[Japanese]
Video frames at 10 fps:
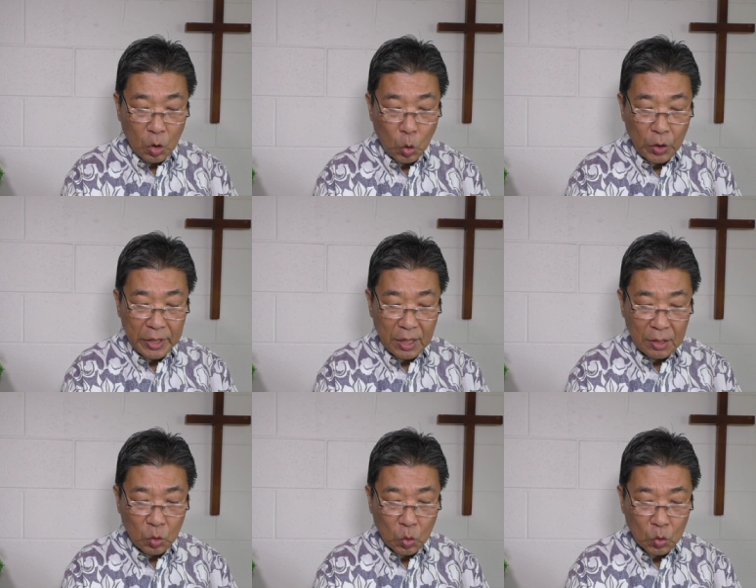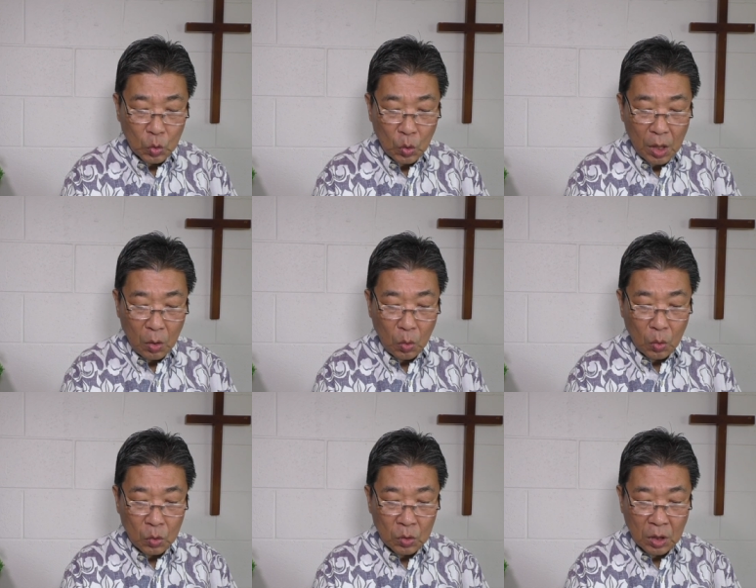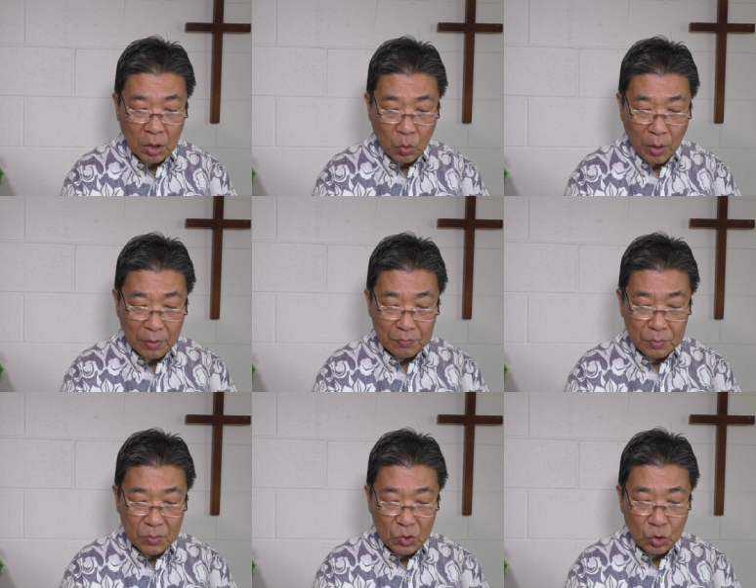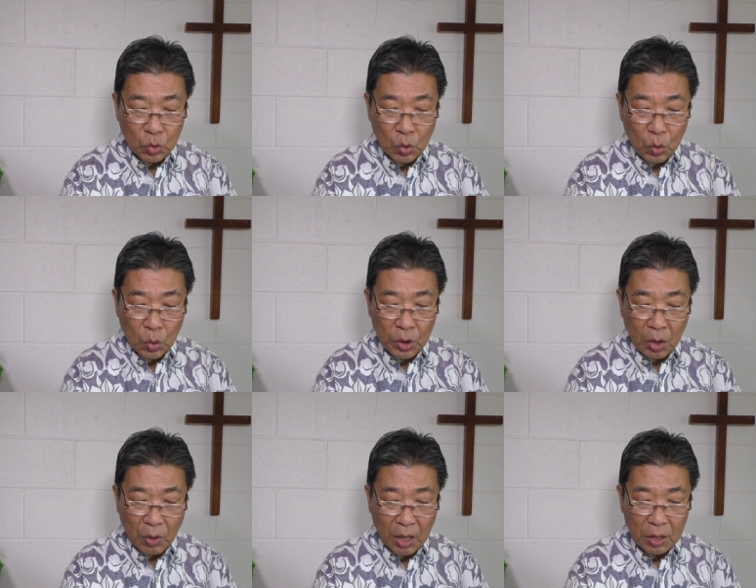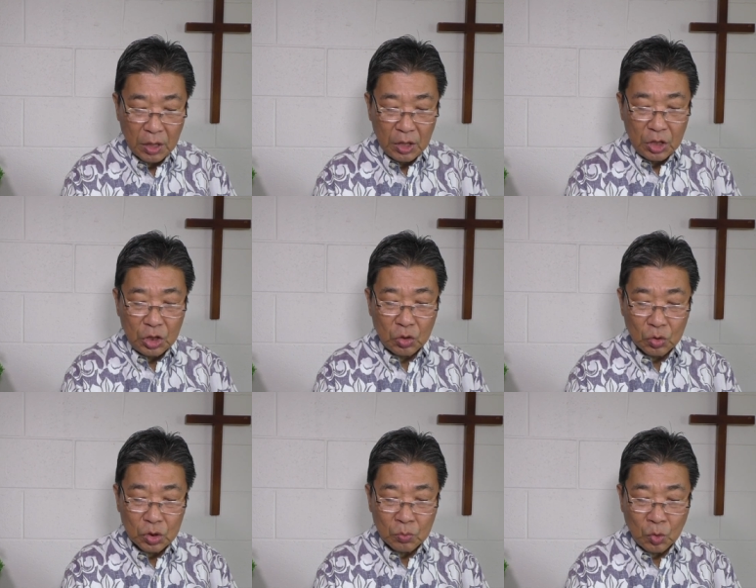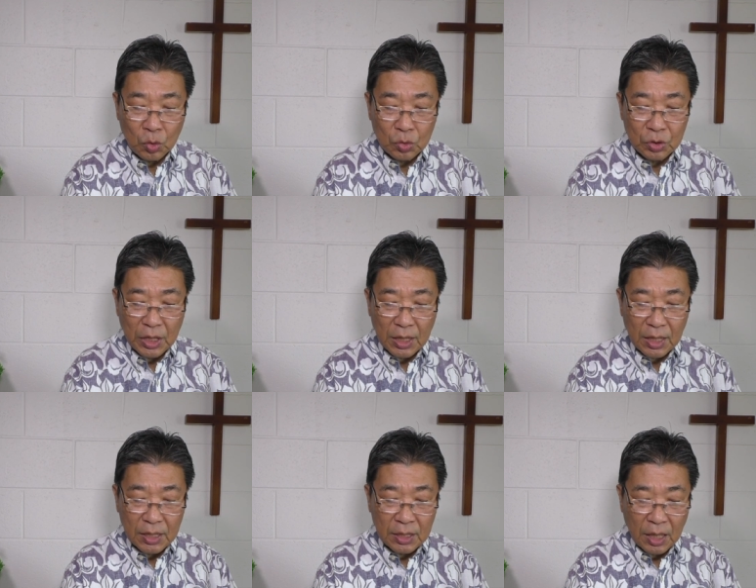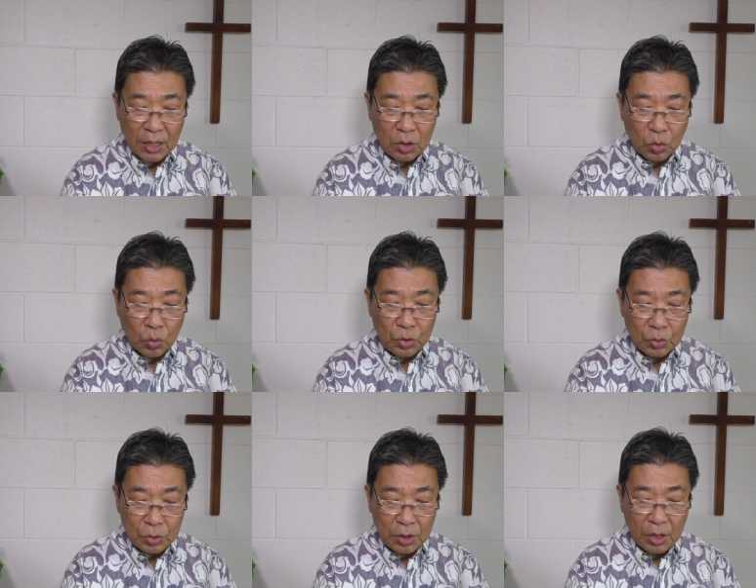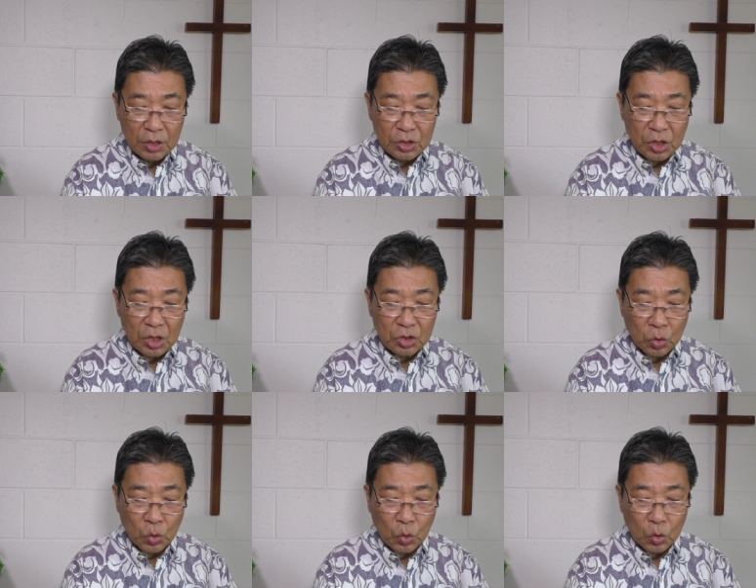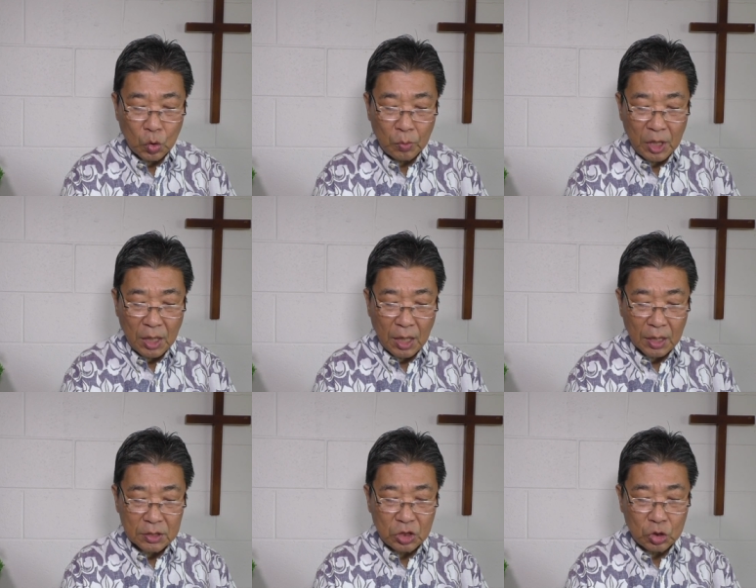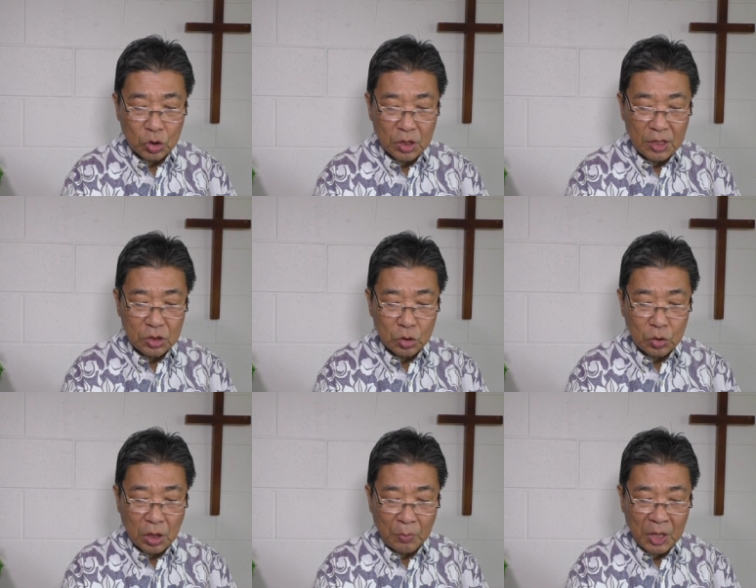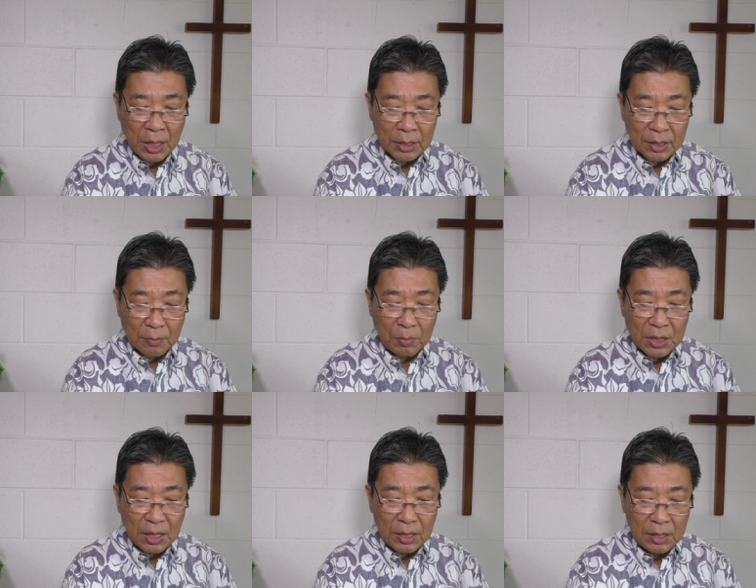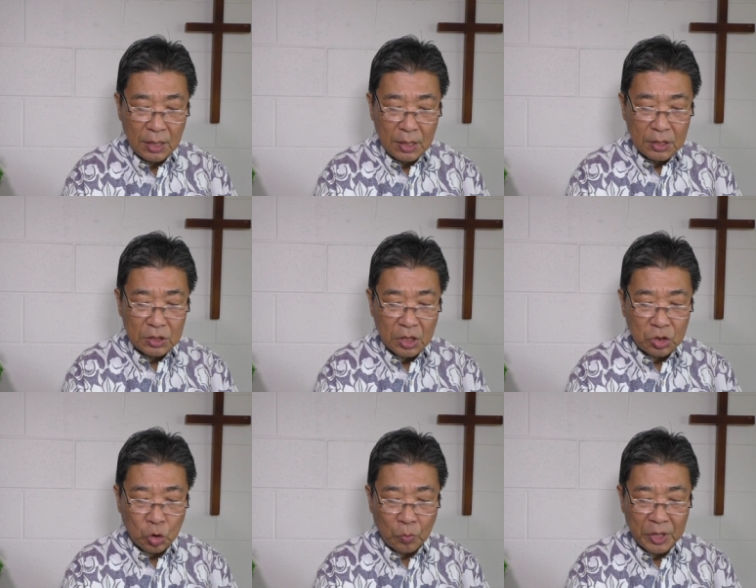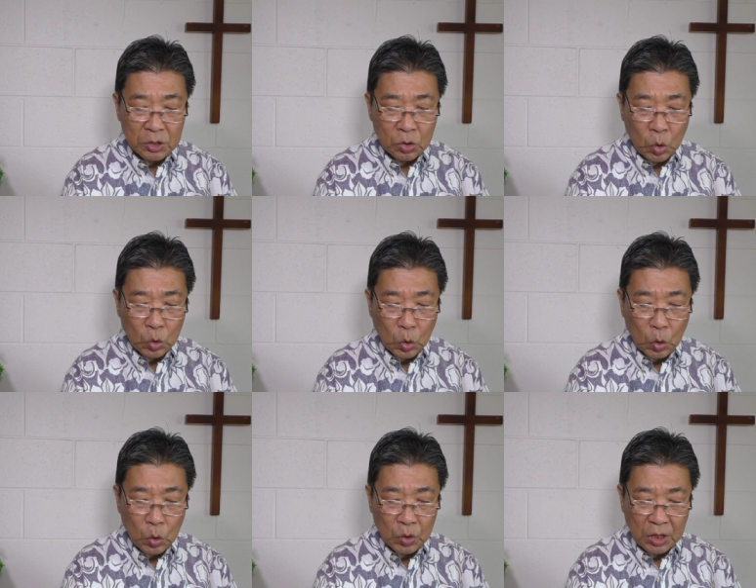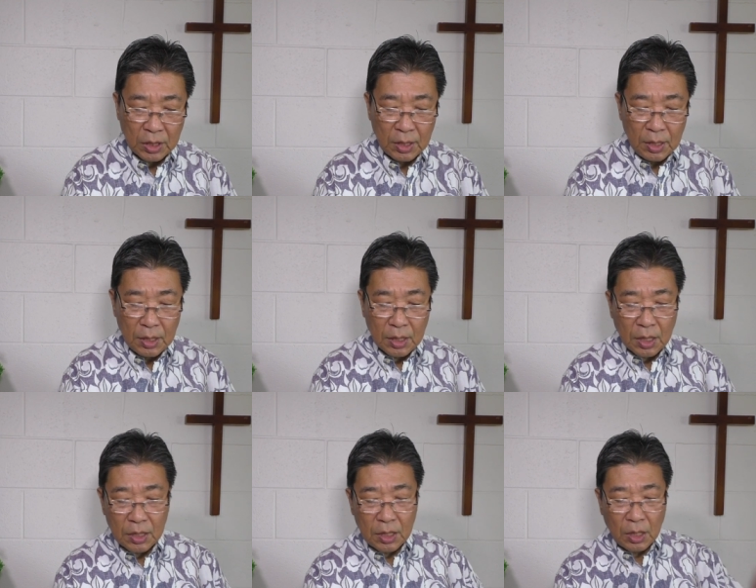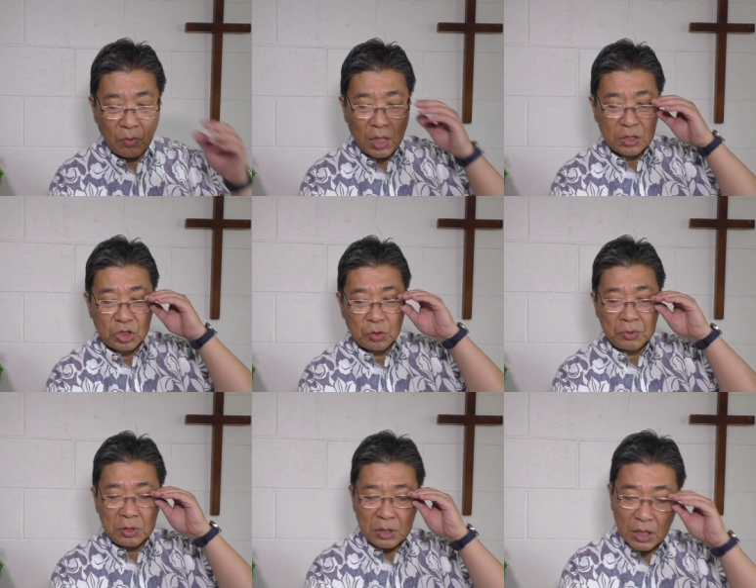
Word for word: これらのことが起こったのはその骨は一つも砕かれないという聖書の言葉が実現するためであった。また聖書の別のところに彼らは自分